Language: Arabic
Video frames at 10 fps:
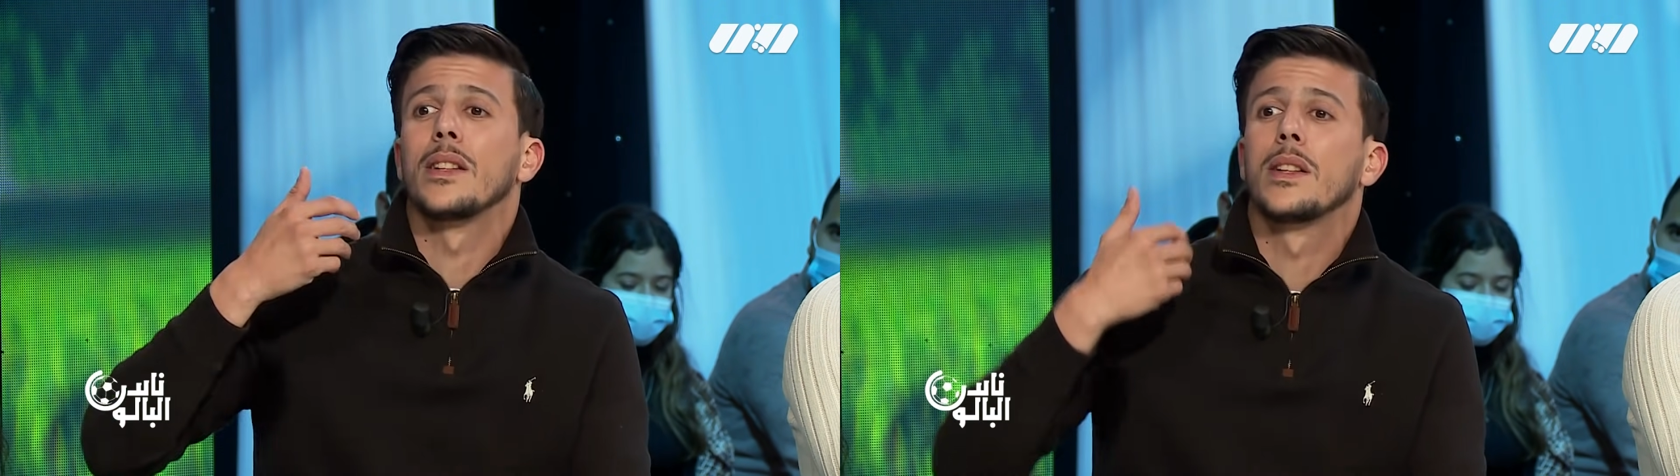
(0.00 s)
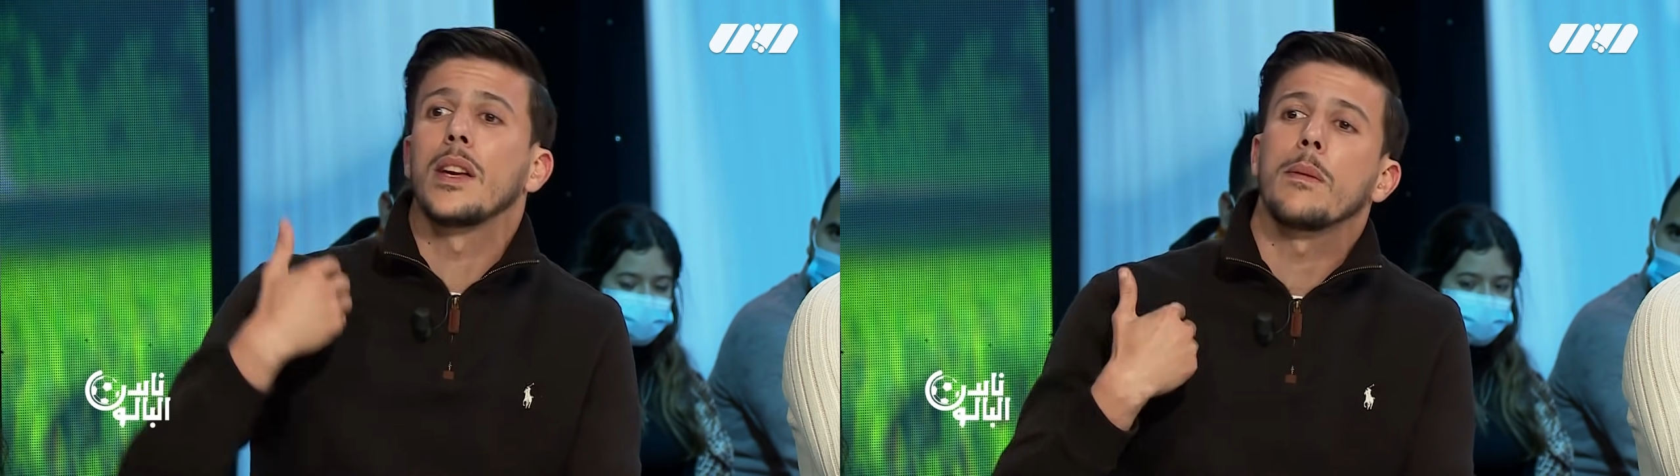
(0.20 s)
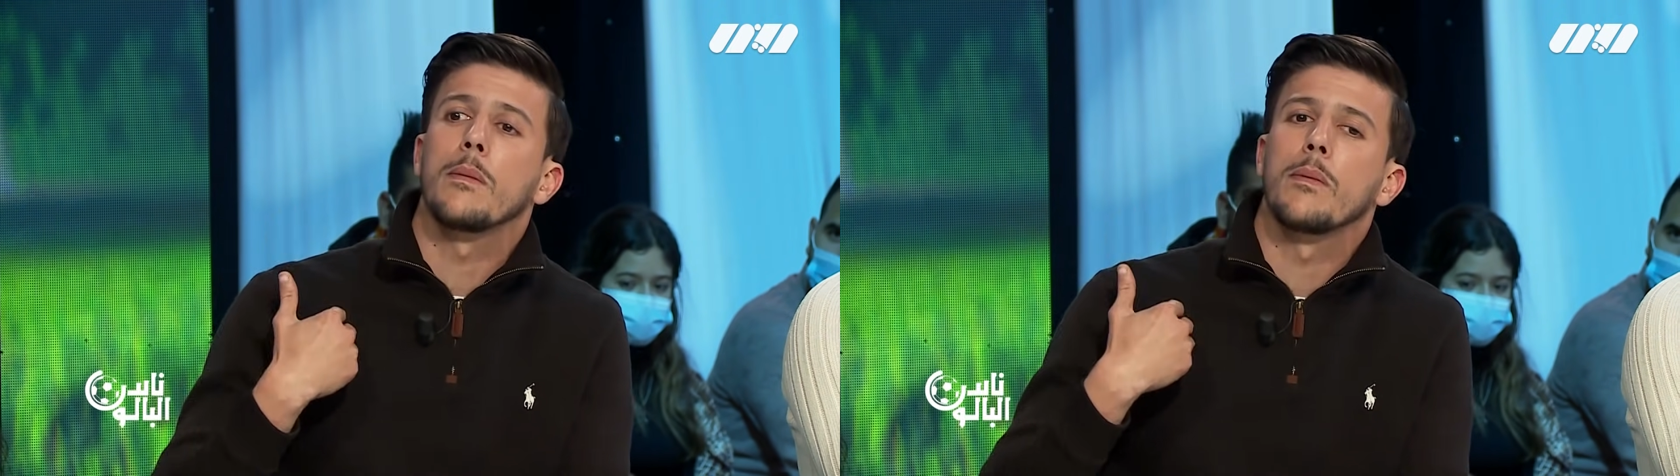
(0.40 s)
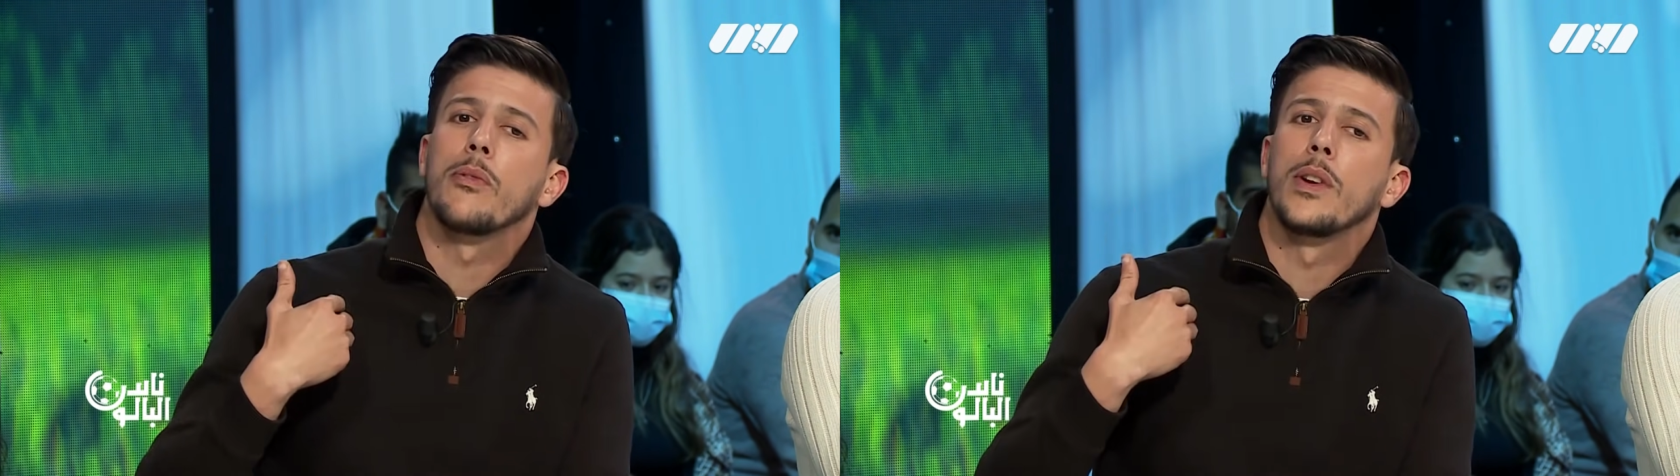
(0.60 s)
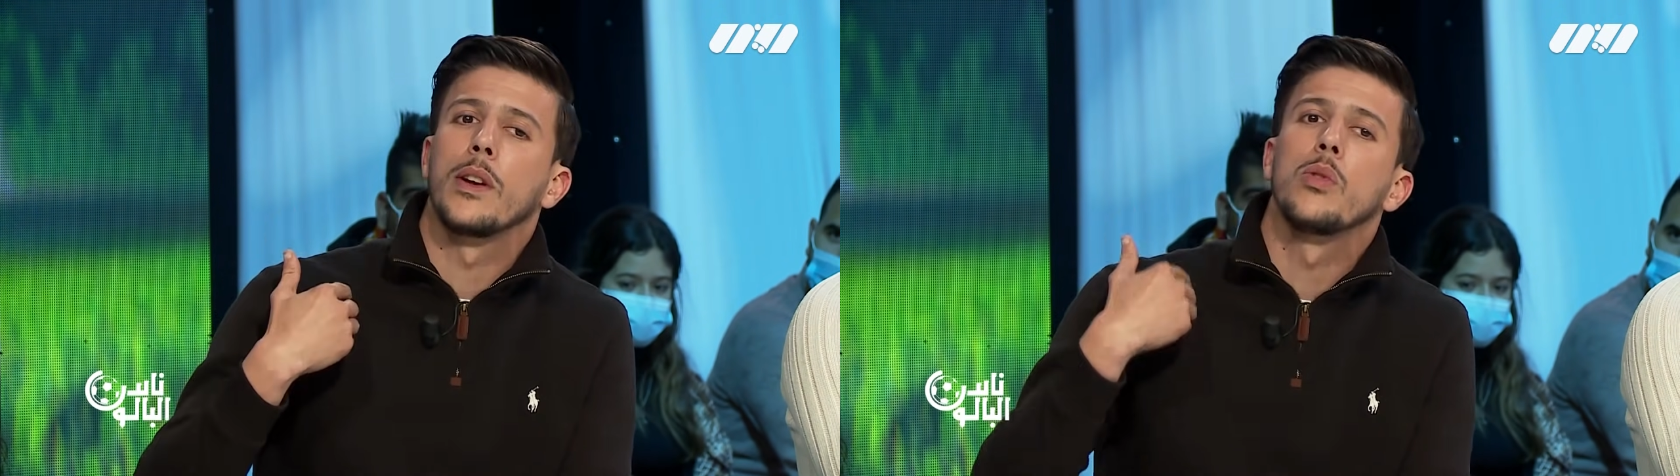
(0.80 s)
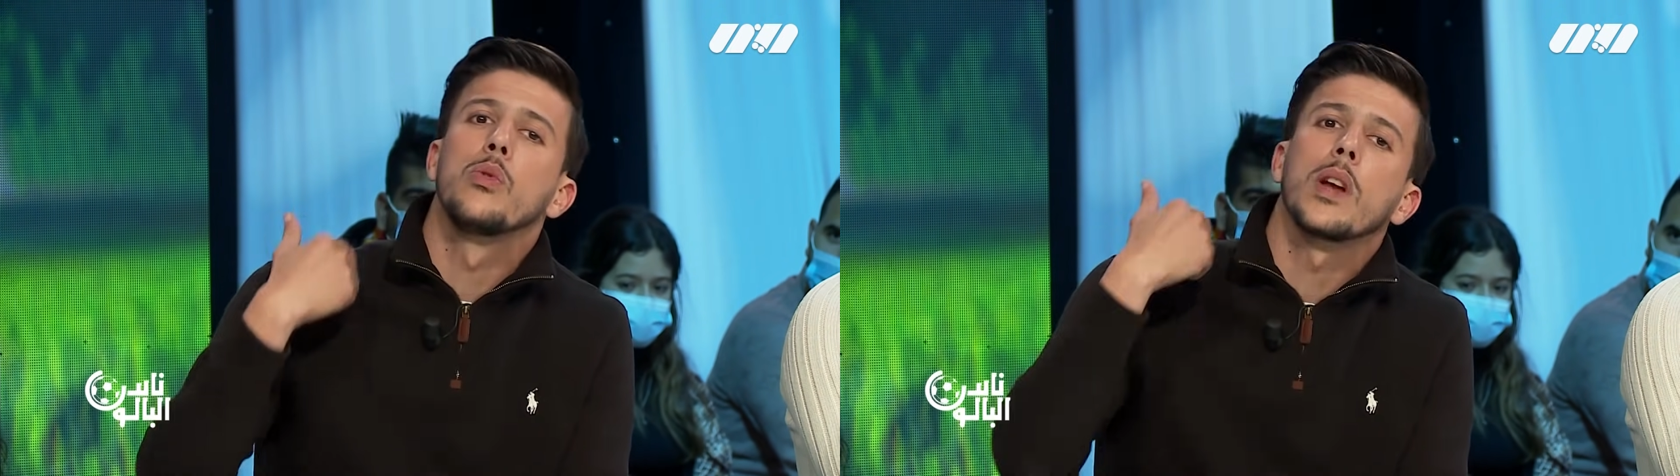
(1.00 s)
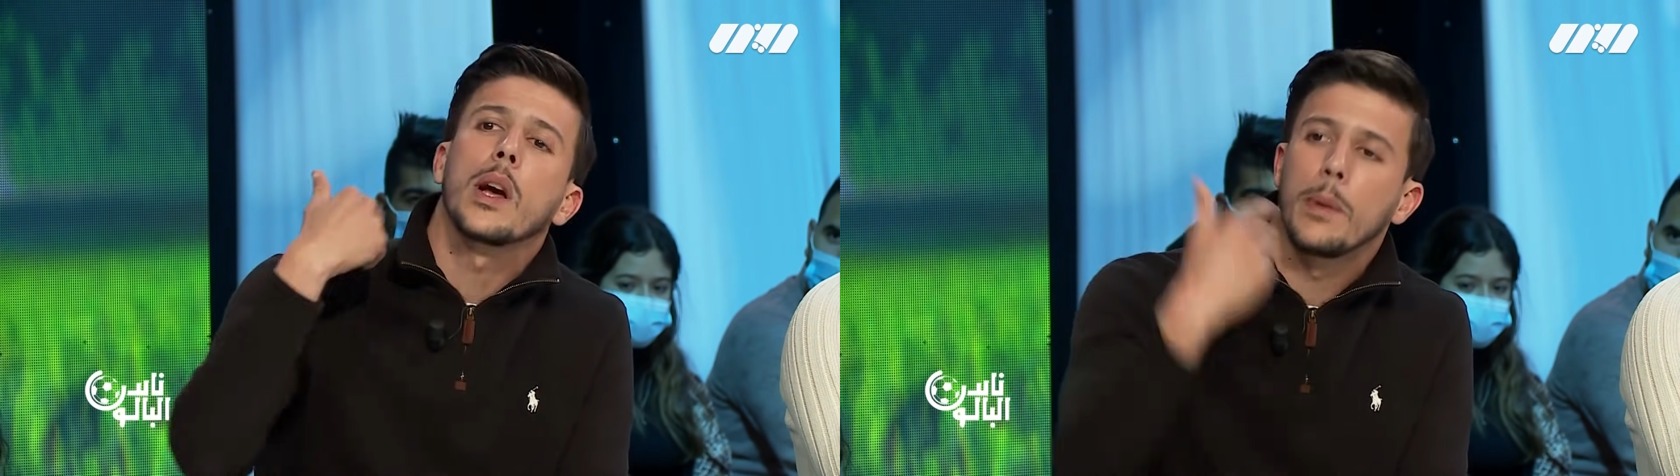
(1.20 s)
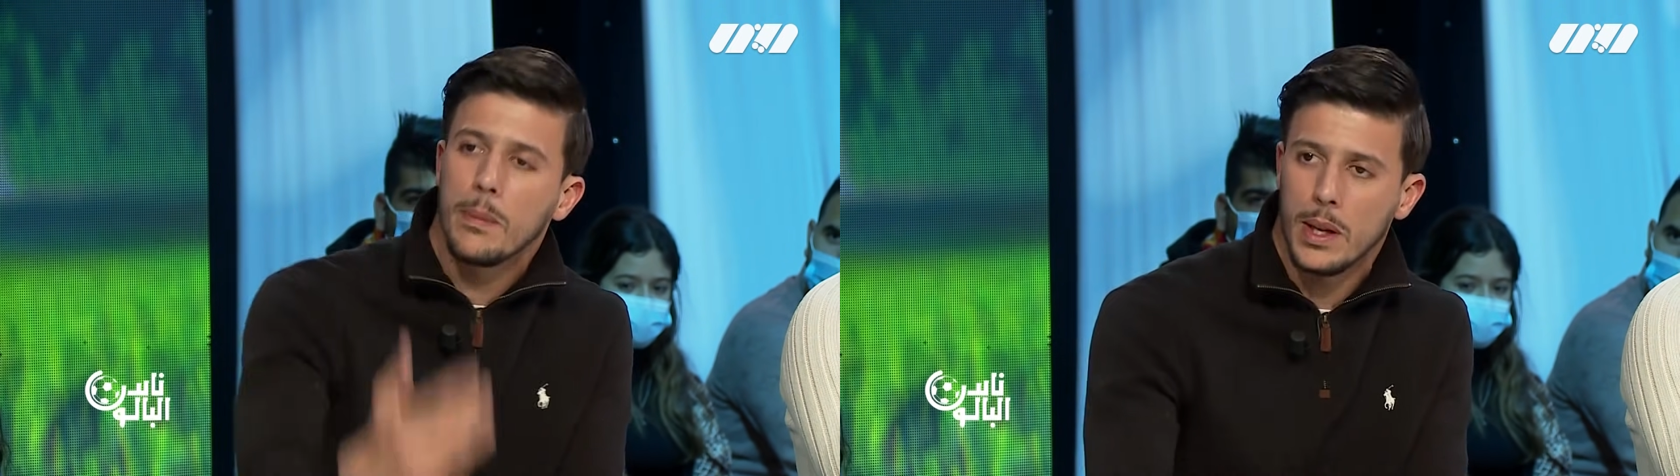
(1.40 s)
دي في الاول
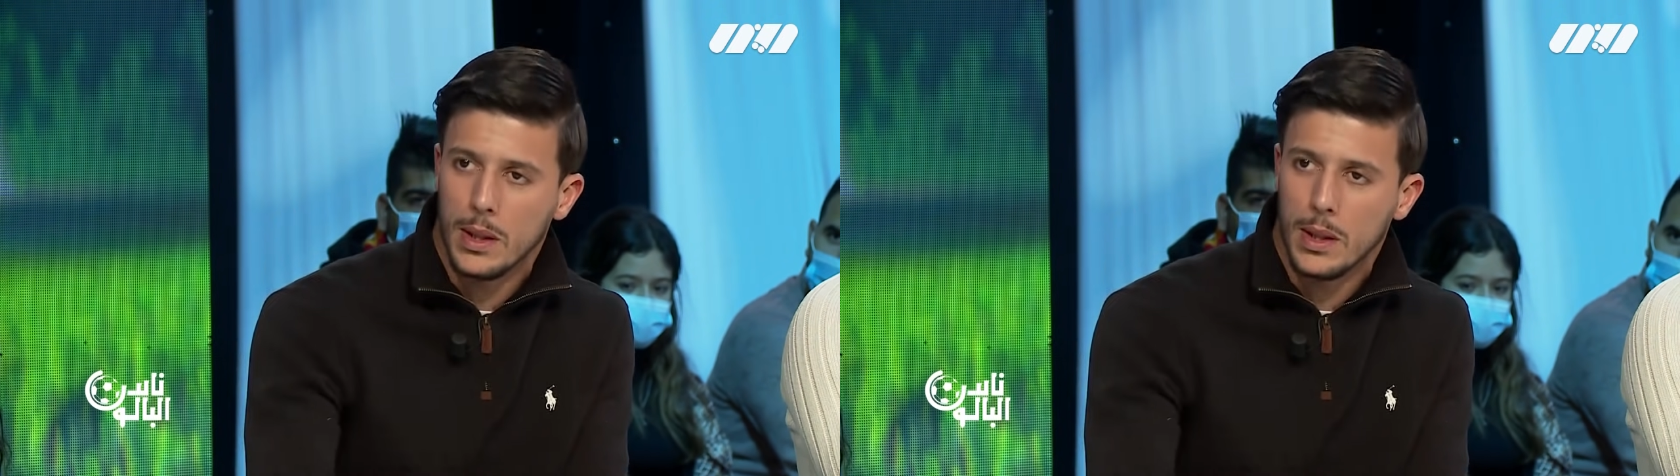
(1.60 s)
قبل ما